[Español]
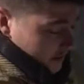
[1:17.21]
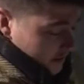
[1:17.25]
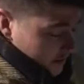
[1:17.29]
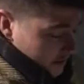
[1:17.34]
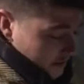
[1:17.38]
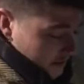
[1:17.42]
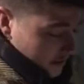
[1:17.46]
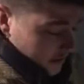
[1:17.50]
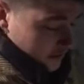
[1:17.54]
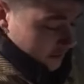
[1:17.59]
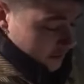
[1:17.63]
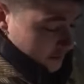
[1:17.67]

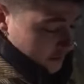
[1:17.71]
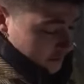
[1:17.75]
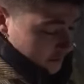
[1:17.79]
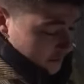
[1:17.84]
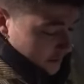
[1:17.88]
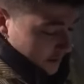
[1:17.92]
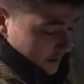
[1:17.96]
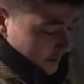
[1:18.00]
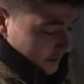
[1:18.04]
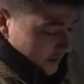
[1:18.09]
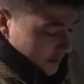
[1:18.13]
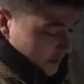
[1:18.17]
Quiero
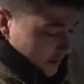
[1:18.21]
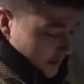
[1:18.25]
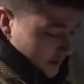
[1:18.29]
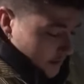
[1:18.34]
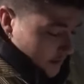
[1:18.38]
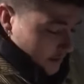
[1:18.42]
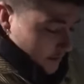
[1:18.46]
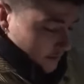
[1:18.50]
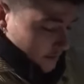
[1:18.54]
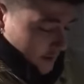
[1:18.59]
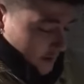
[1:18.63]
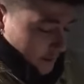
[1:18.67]
dormir
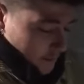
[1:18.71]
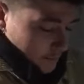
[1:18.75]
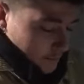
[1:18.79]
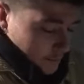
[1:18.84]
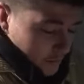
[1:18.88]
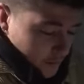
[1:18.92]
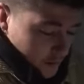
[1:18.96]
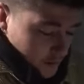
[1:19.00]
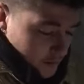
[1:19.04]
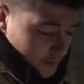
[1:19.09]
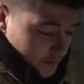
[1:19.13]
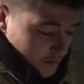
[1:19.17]
en una
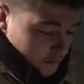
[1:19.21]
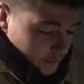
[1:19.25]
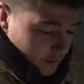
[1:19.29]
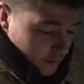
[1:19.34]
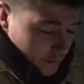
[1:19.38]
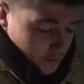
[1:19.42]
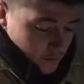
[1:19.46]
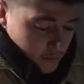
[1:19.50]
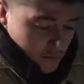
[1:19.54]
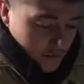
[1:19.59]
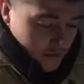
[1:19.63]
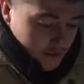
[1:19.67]
pluma tu
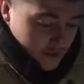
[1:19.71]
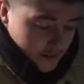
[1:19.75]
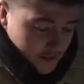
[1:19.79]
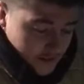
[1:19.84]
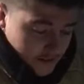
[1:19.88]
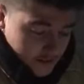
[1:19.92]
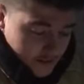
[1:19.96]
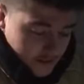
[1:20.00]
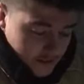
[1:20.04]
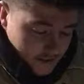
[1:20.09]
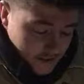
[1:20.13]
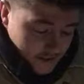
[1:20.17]
almohada,
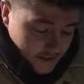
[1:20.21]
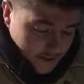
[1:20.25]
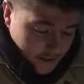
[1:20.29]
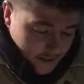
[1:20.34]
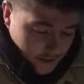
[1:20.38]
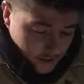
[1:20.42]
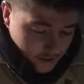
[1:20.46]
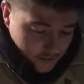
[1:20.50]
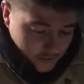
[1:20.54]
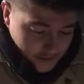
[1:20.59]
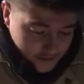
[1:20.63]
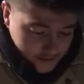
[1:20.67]
que
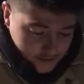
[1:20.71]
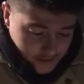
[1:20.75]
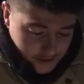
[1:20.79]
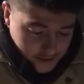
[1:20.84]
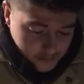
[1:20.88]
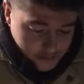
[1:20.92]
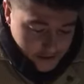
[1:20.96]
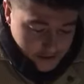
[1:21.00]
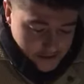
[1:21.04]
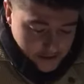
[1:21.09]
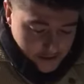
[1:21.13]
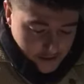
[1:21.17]
los
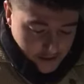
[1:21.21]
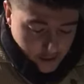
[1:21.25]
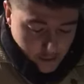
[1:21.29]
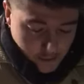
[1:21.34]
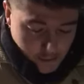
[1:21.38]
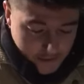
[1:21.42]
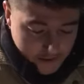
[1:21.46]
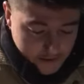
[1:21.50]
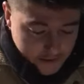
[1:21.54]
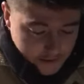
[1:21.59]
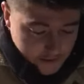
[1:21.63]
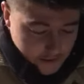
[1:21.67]
fantasmas se
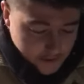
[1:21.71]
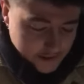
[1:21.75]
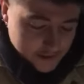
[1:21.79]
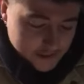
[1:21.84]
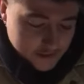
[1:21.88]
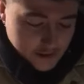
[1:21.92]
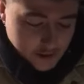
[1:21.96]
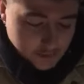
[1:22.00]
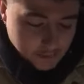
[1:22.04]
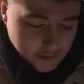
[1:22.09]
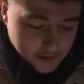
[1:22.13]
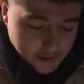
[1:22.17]
acuesten
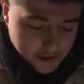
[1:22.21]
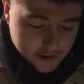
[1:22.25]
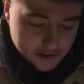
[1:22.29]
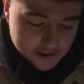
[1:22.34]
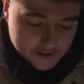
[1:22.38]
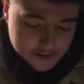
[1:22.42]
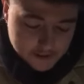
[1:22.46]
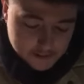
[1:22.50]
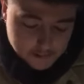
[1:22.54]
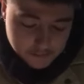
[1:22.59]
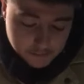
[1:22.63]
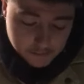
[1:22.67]
antes para
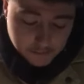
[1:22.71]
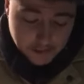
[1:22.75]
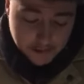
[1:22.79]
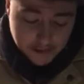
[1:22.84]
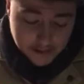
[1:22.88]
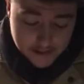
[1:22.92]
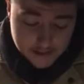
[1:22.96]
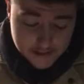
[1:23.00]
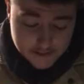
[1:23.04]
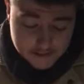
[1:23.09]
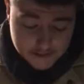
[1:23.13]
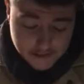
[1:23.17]

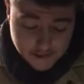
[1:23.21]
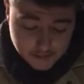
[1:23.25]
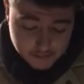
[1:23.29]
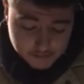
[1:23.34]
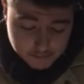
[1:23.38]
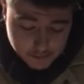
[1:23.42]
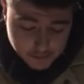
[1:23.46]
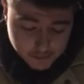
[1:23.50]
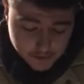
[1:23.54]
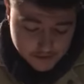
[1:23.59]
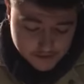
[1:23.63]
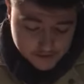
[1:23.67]
parar el
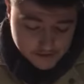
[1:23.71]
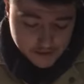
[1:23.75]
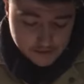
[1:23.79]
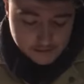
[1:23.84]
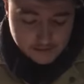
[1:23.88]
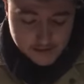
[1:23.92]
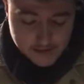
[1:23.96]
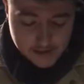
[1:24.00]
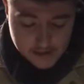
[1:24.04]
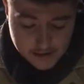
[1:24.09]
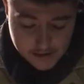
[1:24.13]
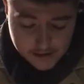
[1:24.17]
tiempo, que sea
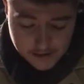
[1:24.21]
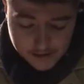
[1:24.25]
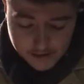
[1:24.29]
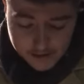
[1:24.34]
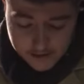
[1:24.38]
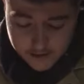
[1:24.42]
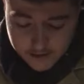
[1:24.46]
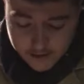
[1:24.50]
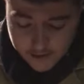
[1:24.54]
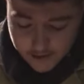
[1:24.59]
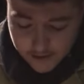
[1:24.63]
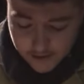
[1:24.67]
mañana,
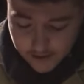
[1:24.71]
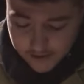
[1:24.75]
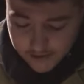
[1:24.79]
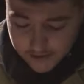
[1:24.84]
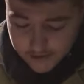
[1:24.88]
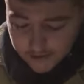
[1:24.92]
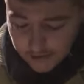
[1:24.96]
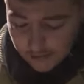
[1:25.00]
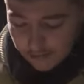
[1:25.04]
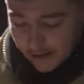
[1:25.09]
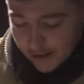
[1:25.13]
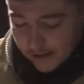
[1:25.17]

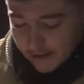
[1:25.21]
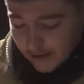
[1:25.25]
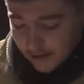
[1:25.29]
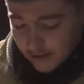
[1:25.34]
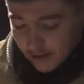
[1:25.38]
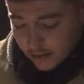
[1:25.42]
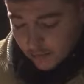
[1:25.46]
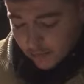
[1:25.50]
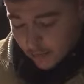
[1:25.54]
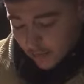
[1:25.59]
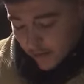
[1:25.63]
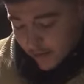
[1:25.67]
quererte más de lo
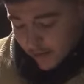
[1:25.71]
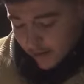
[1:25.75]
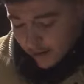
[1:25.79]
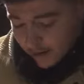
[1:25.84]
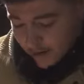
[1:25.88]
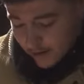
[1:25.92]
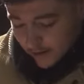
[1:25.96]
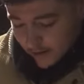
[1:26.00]
que pueda,